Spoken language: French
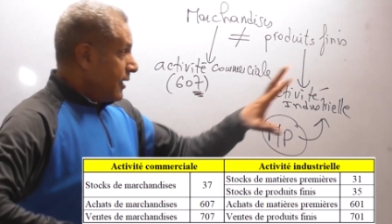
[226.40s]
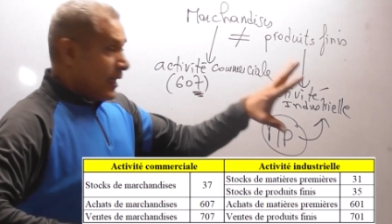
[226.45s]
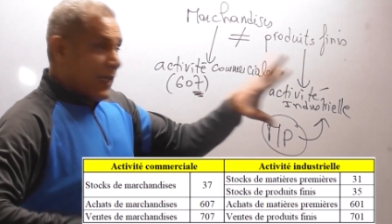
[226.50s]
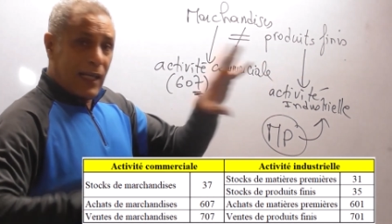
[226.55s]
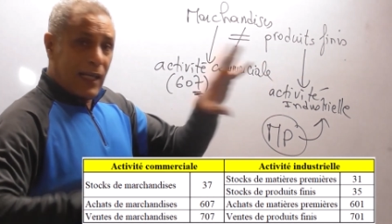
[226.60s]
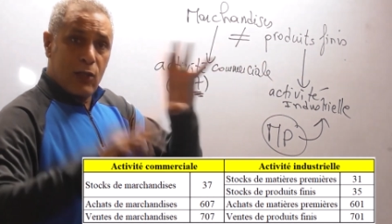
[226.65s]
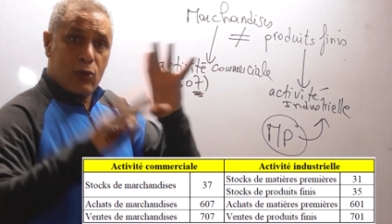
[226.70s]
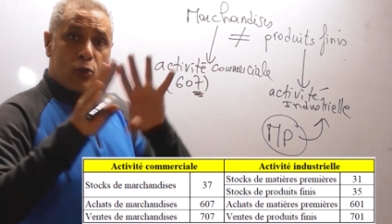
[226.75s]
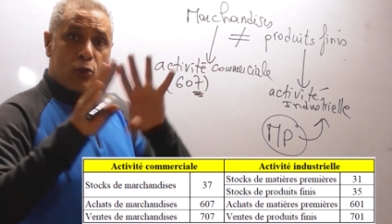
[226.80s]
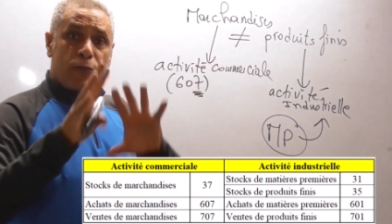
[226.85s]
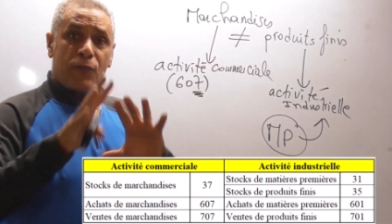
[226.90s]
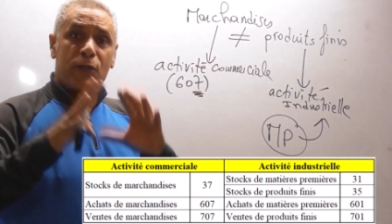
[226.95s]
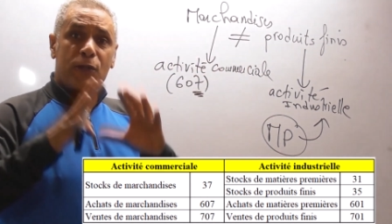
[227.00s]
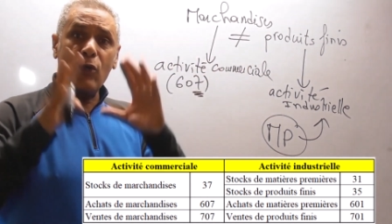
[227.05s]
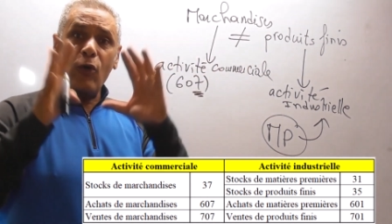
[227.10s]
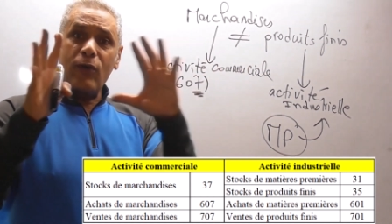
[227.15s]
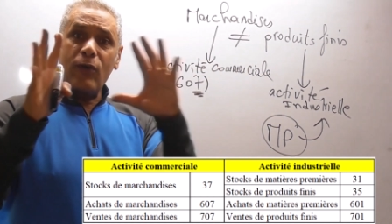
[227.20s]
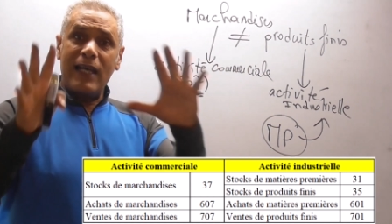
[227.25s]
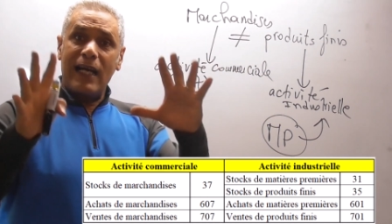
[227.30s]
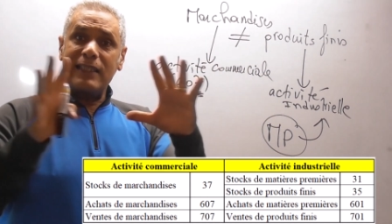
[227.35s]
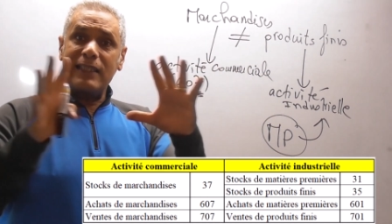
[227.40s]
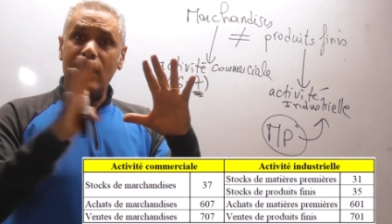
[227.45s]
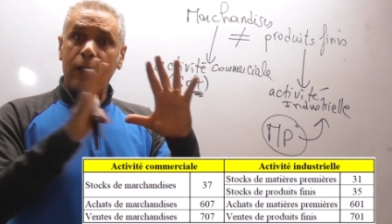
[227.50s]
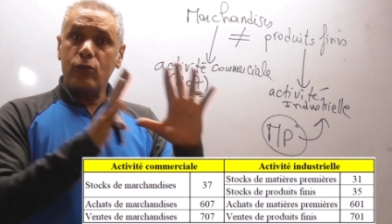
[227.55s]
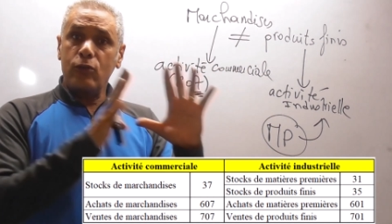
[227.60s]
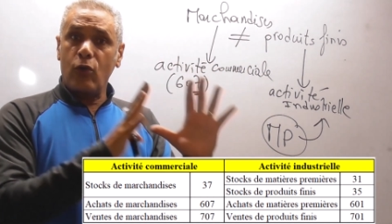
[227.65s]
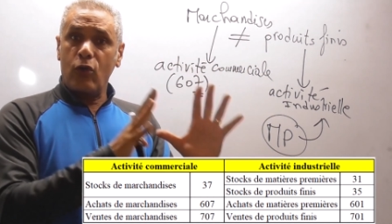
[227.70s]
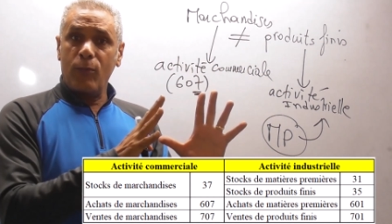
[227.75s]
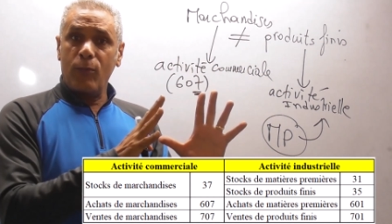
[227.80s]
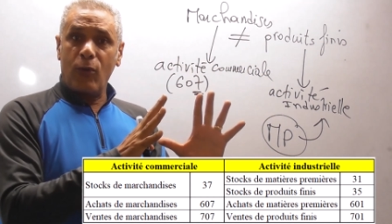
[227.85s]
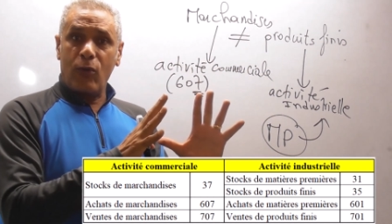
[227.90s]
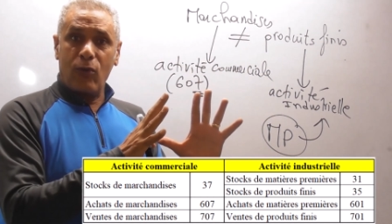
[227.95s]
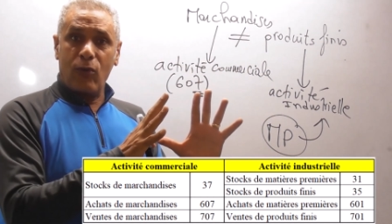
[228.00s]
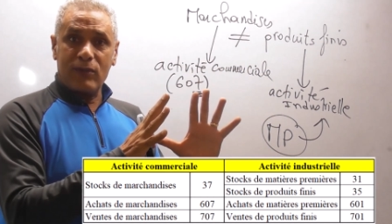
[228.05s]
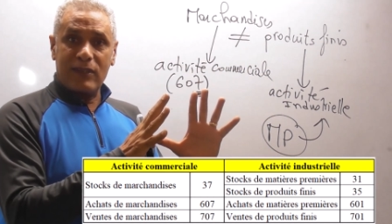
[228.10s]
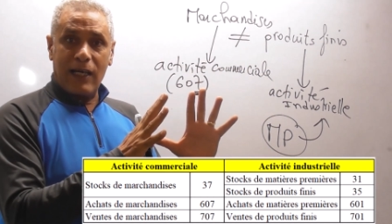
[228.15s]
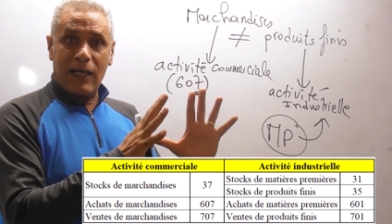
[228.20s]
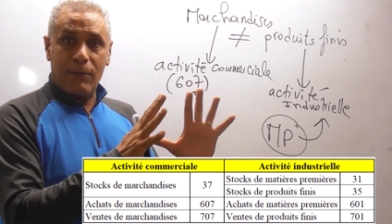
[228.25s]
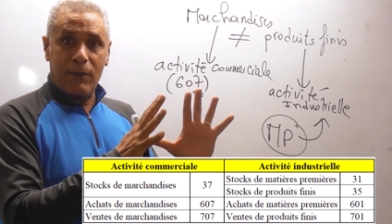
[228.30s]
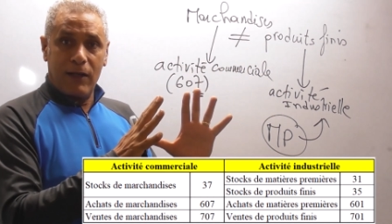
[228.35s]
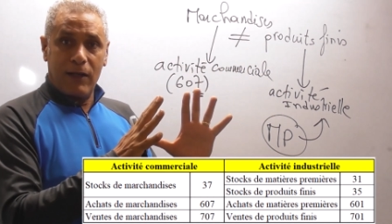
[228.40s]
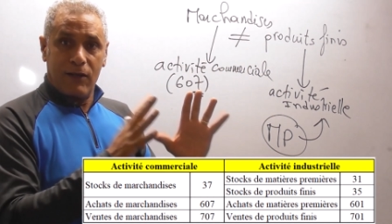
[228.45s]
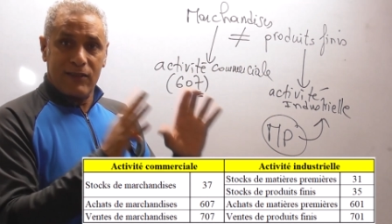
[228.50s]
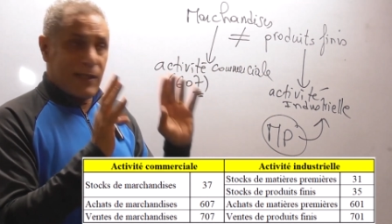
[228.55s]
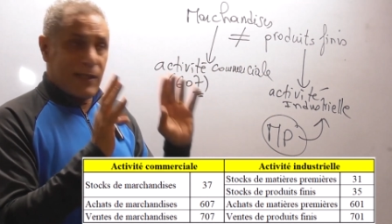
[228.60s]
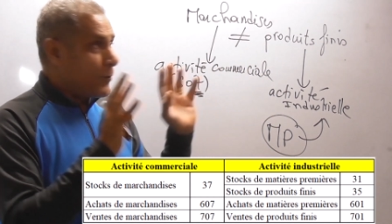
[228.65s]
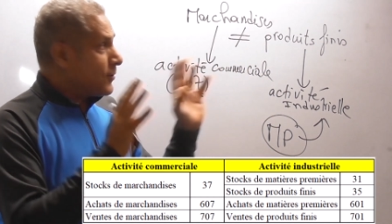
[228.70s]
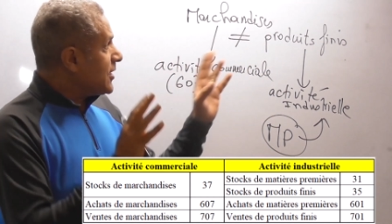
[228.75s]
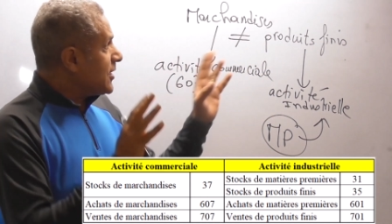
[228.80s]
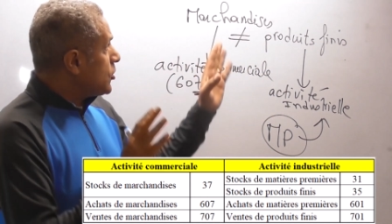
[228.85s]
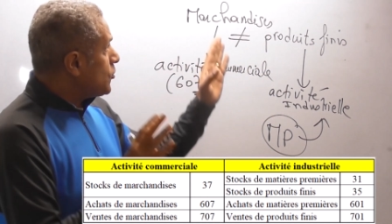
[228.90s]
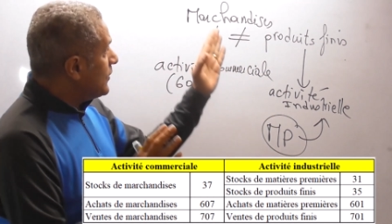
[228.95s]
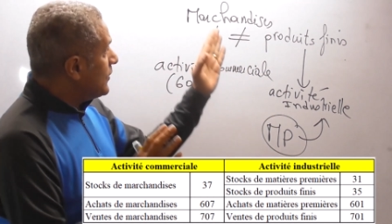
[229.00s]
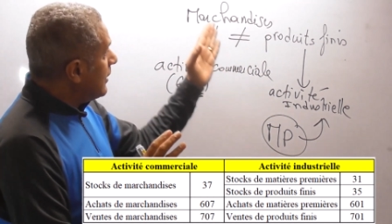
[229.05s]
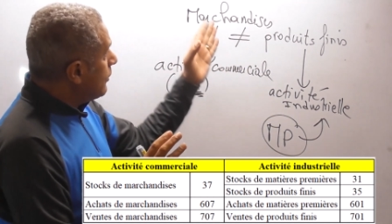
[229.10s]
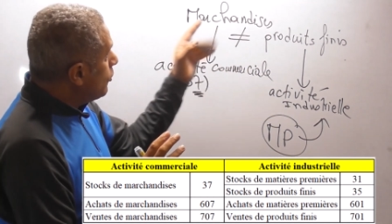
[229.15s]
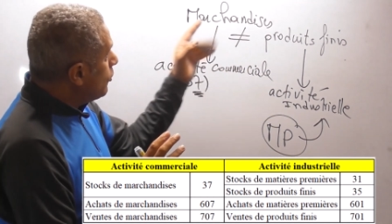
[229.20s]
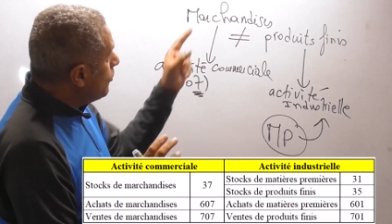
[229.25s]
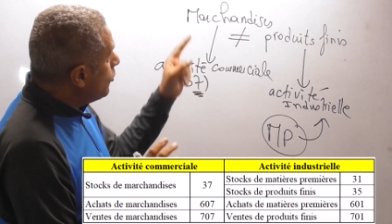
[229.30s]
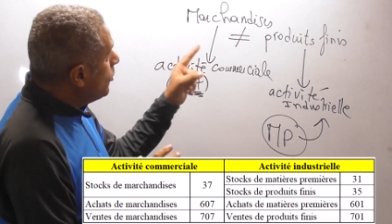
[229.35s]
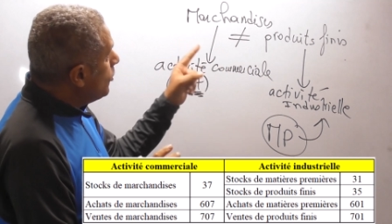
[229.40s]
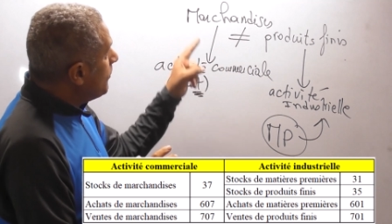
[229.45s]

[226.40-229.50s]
Il suffit de regarder les documents comptables. C'est pour ça que je dis ne, ne